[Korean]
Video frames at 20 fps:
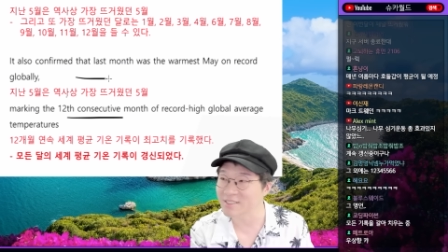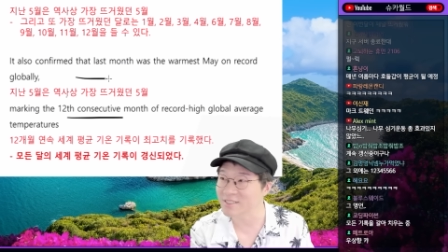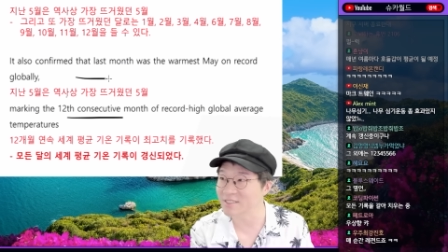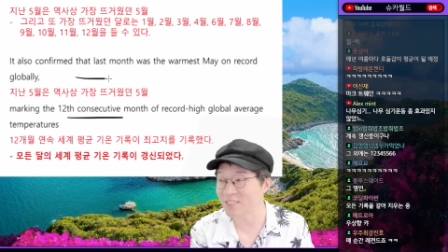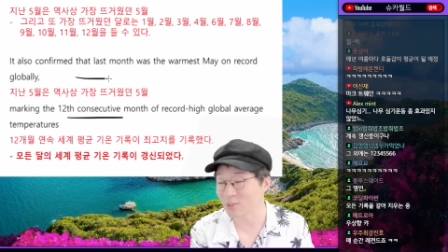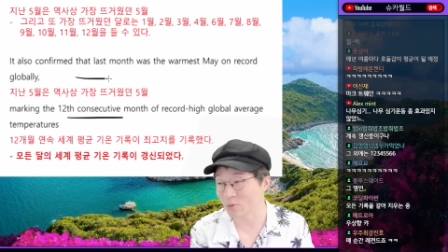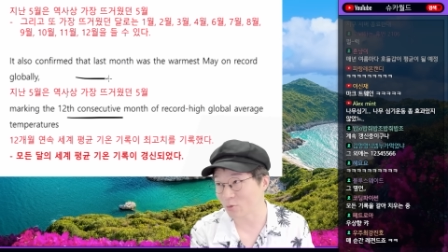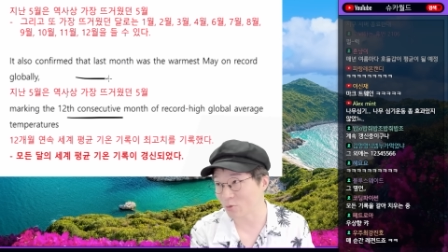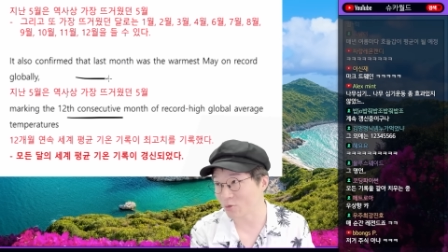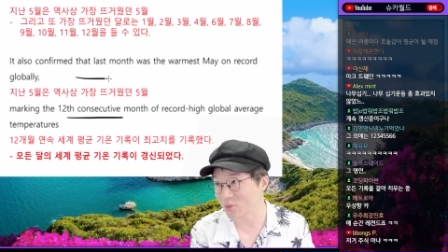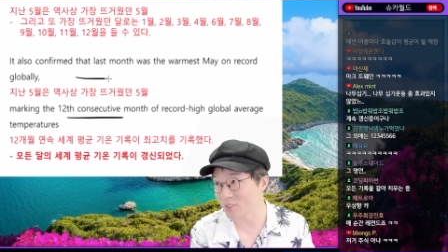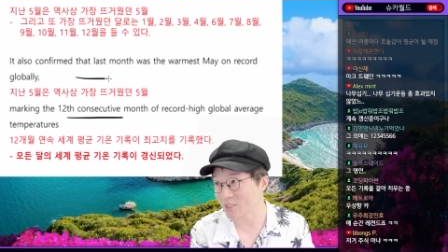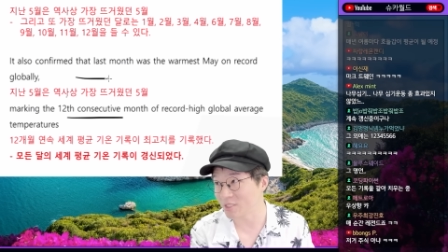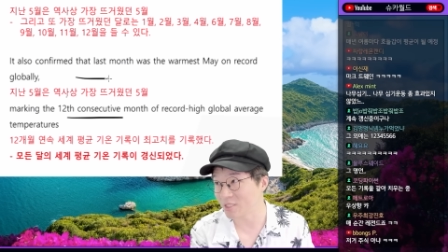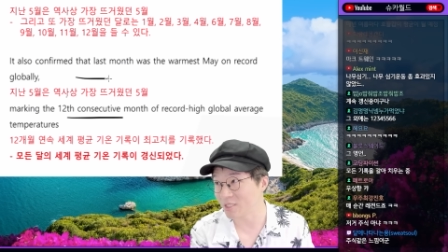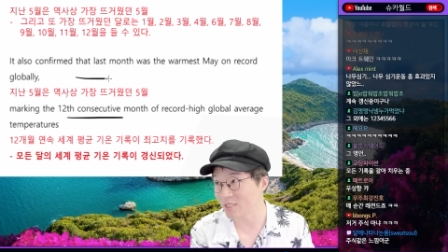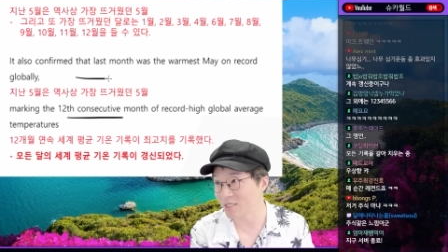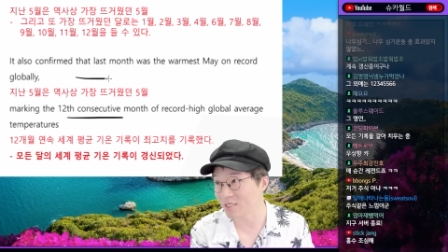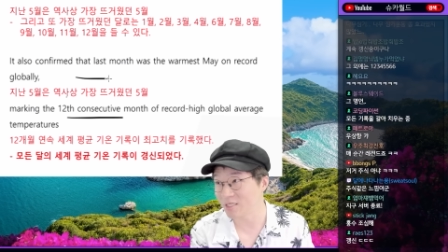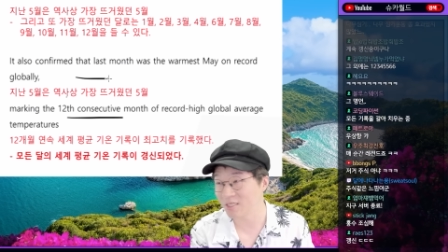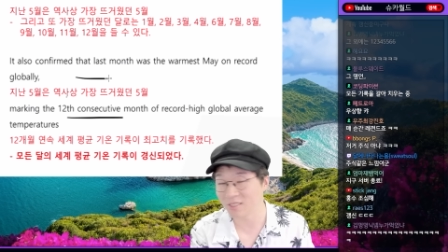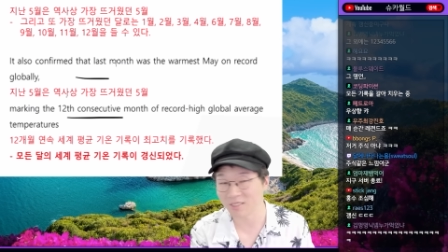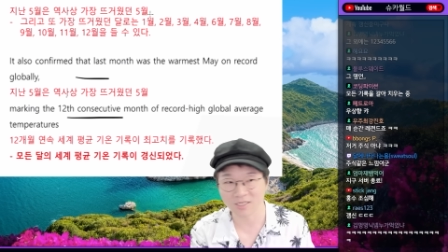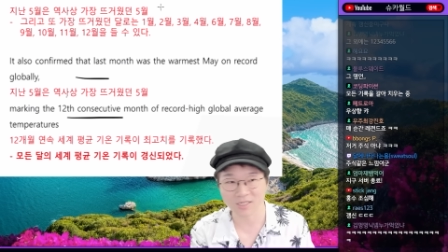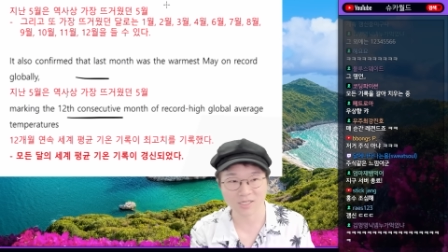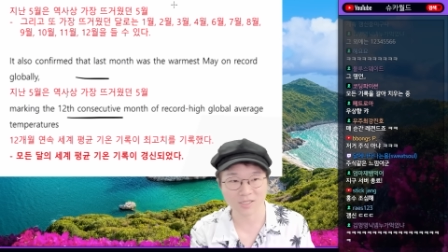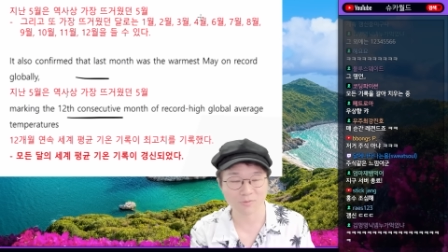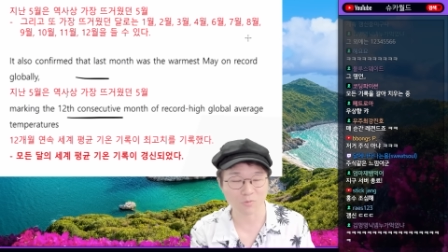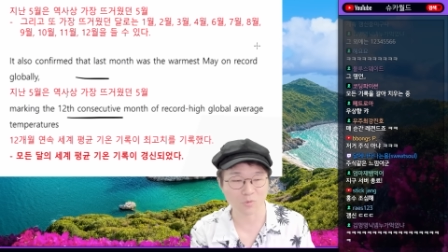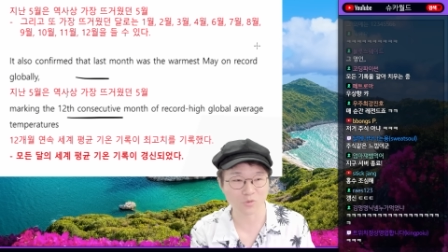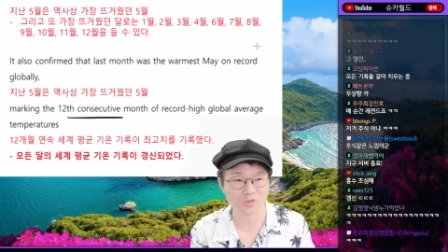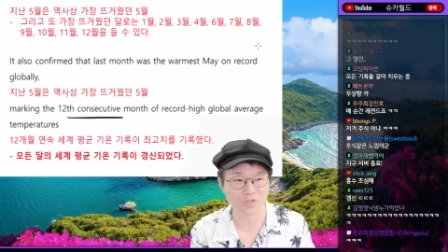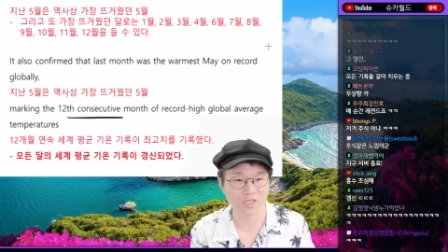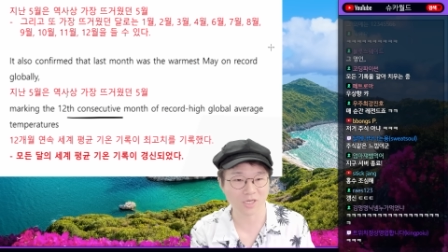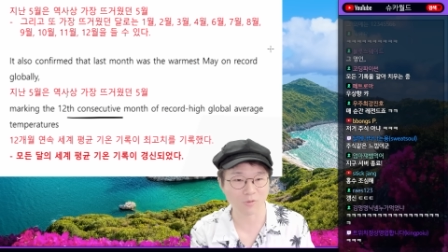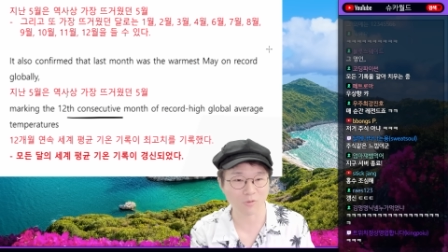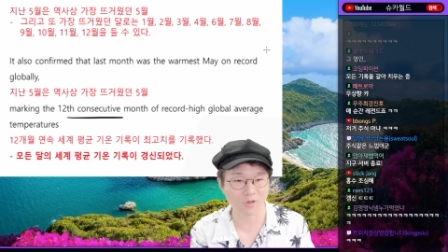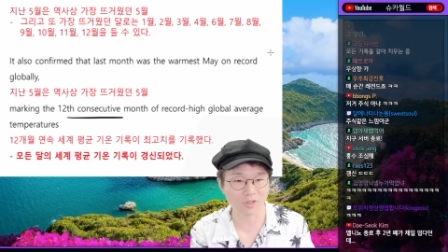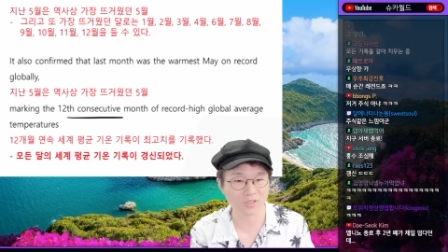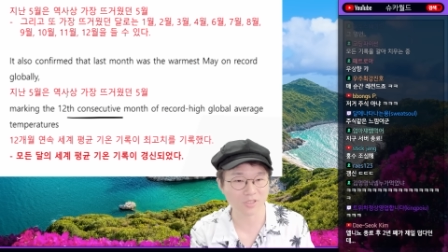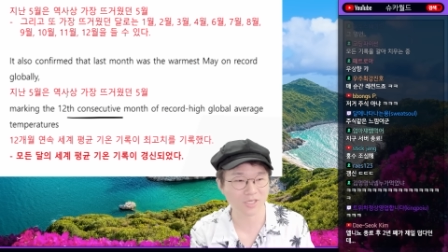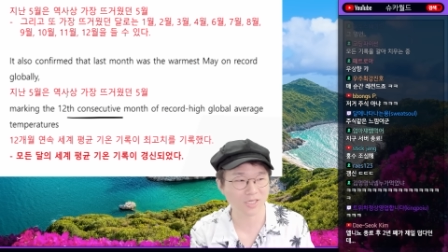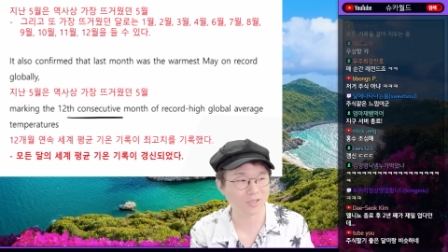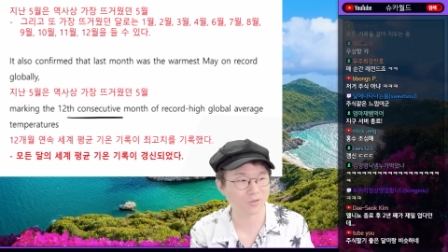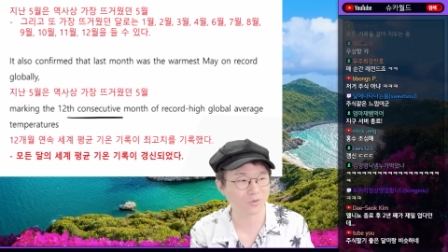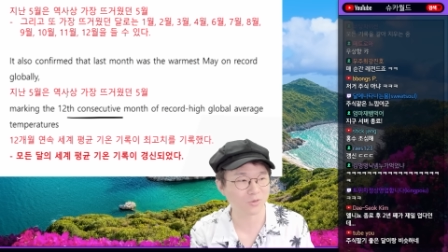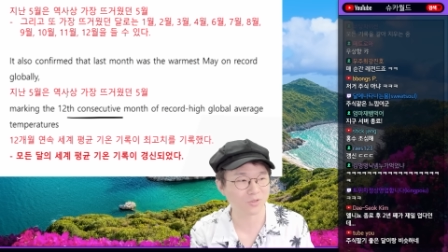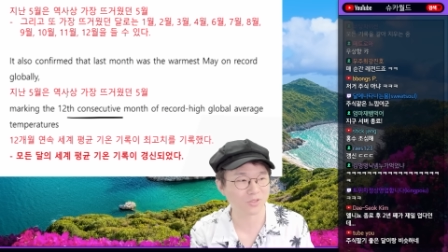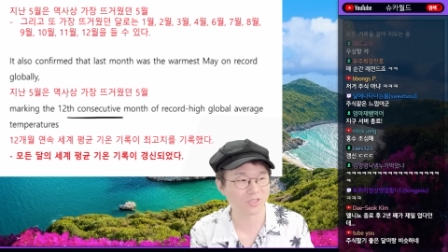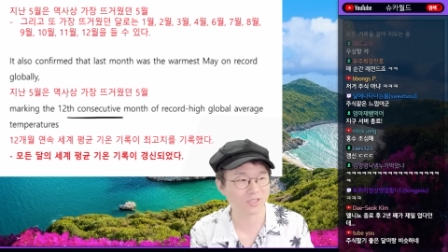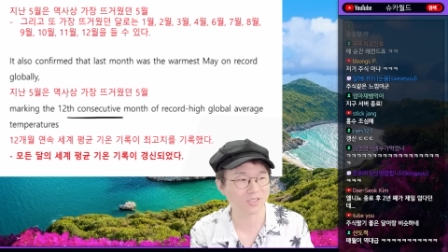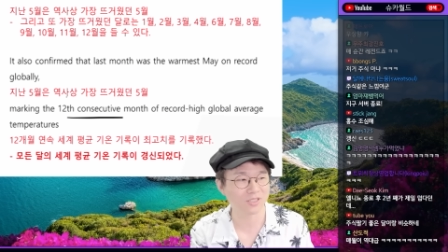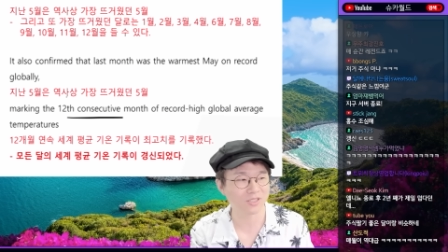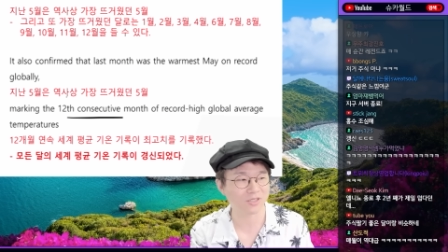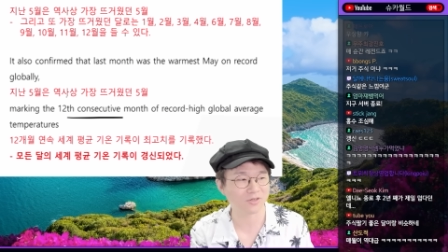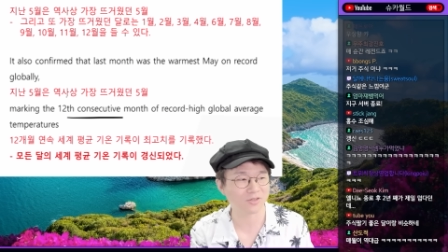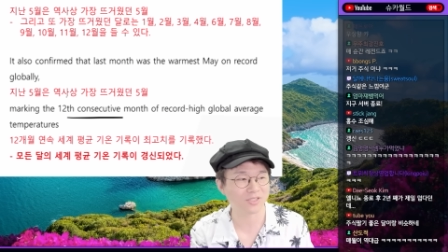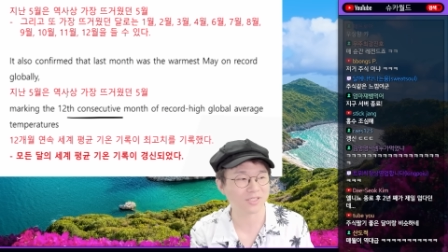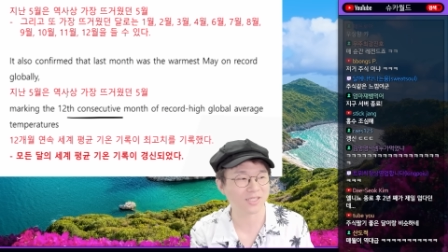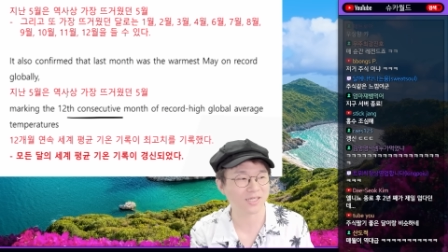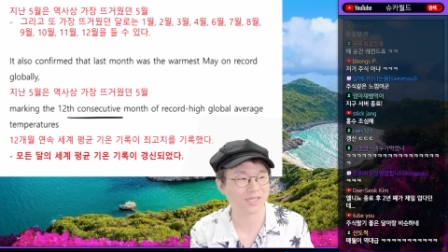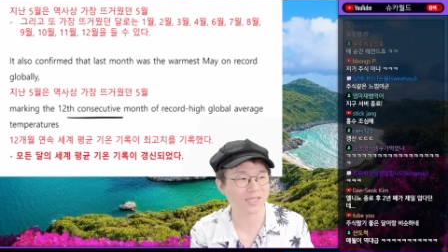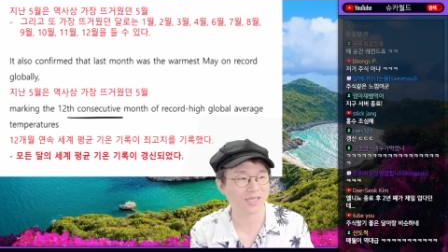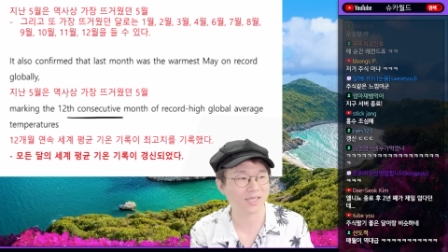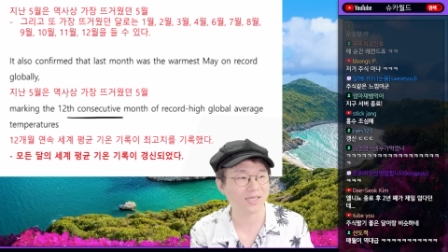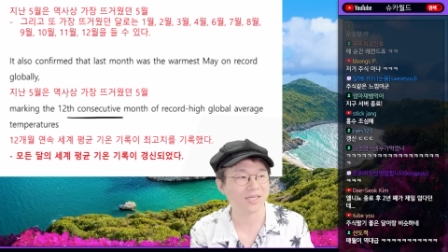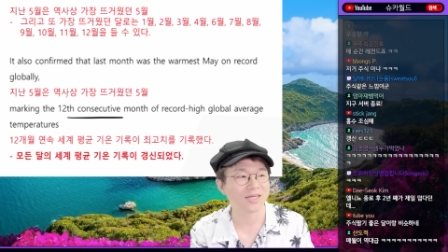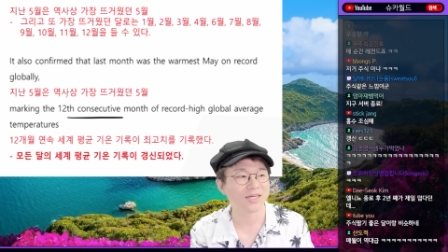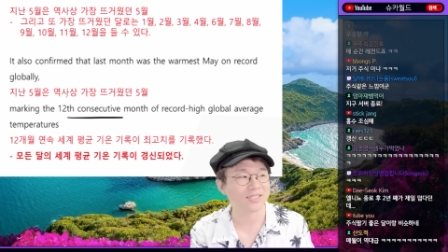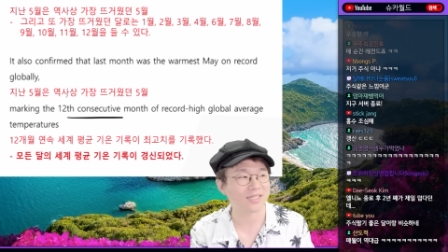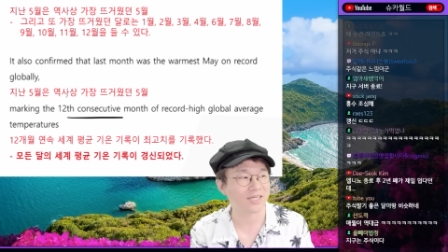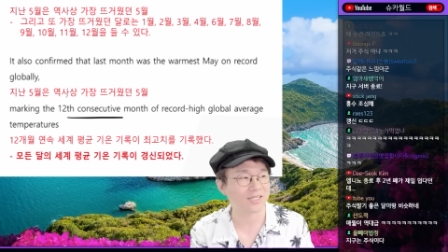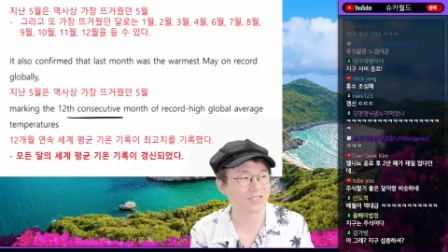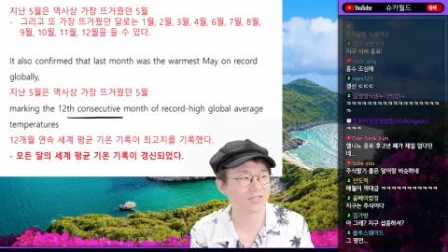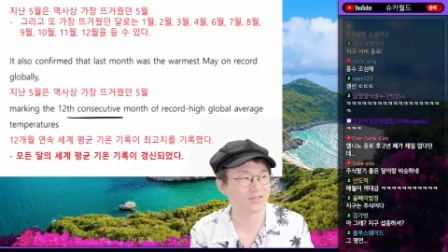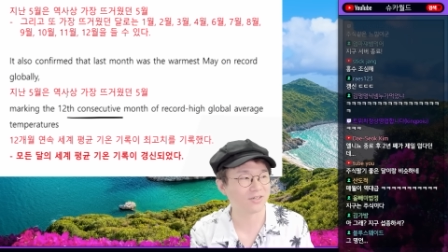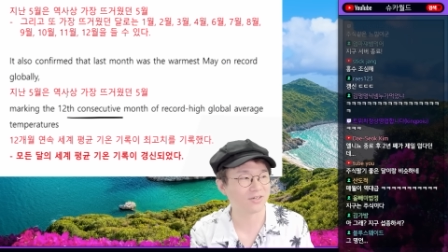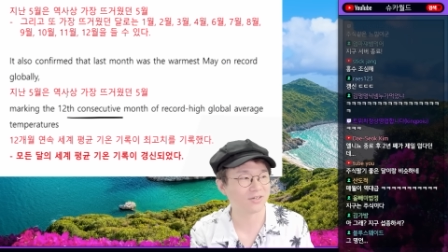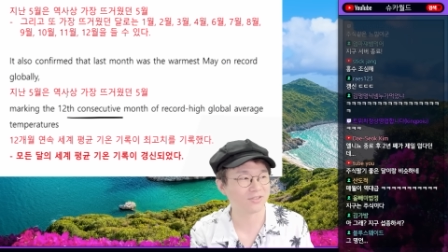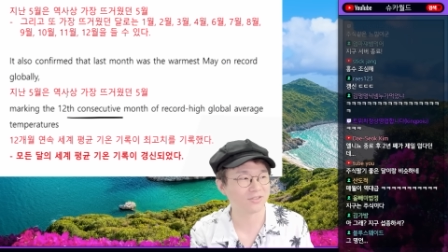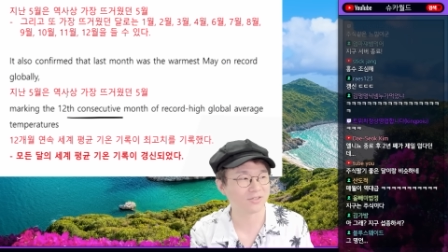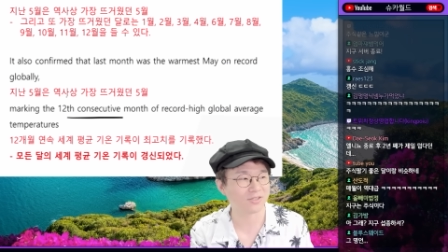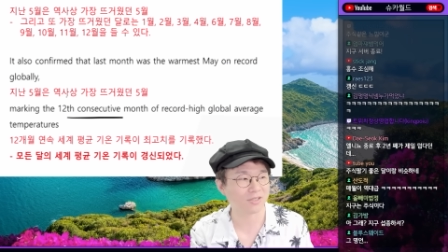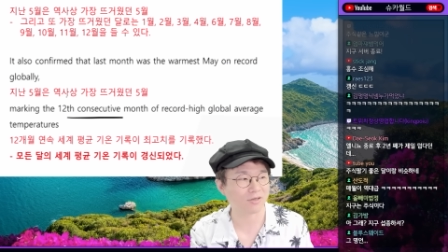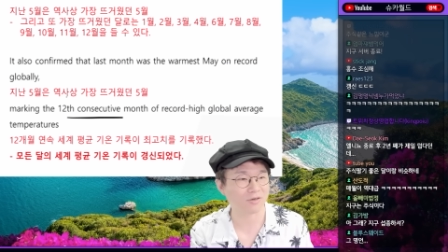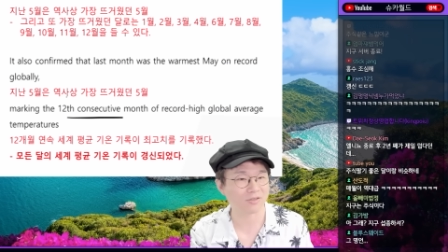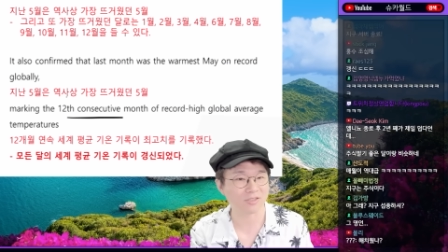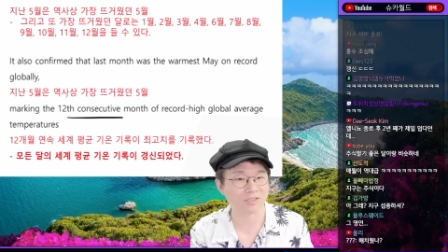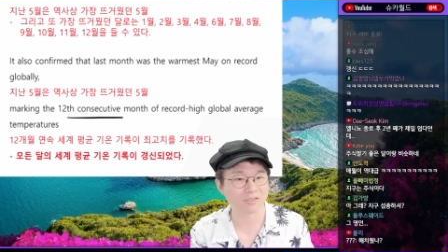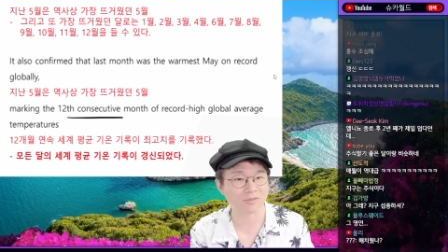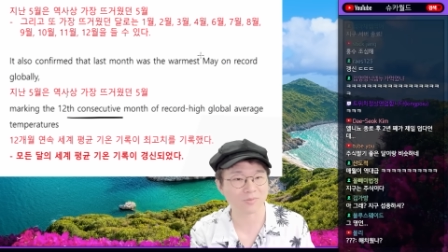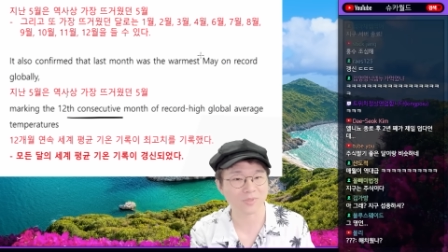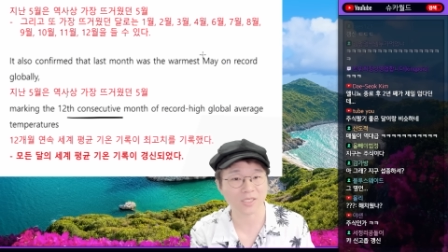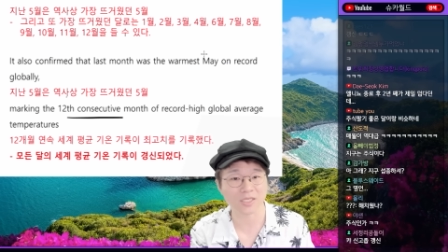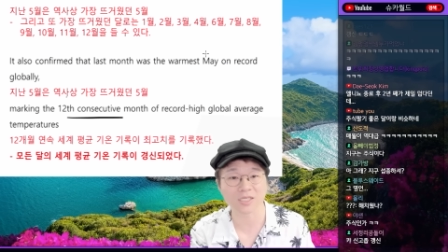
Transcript: 기록 경신을 모두 다 월드 레코드를 경신한 게 작년이었다고 할 수 있습니다.